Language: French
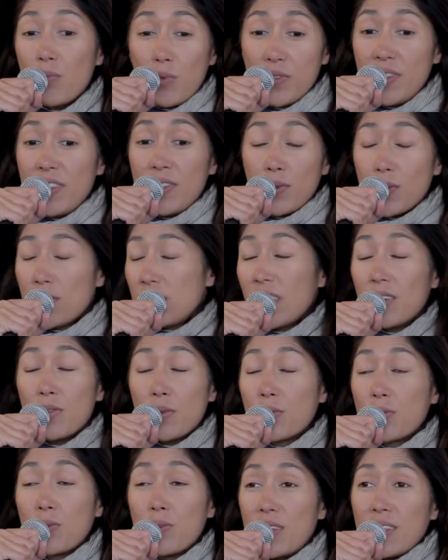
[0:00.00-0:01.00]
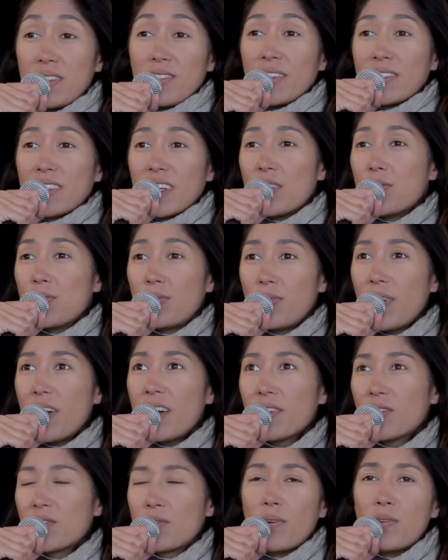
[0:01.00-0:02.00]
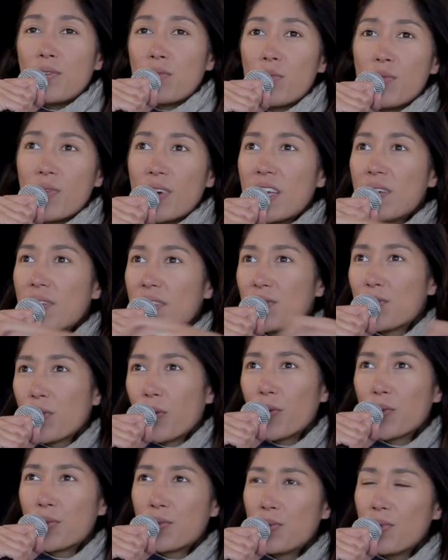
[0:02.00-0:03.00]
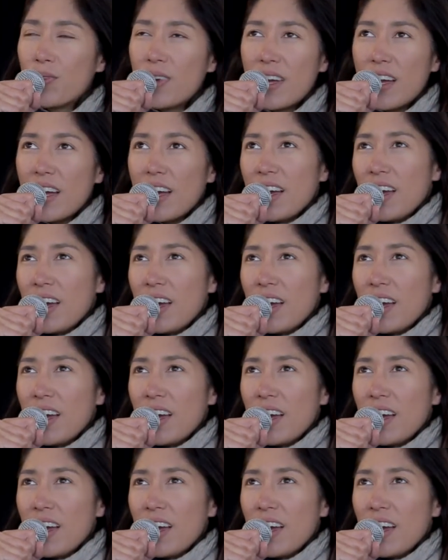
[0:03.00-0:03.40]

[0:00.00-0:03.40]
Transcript: je me dissociais de ce que j'étais en train de faire. Je, me voyais avec du recul.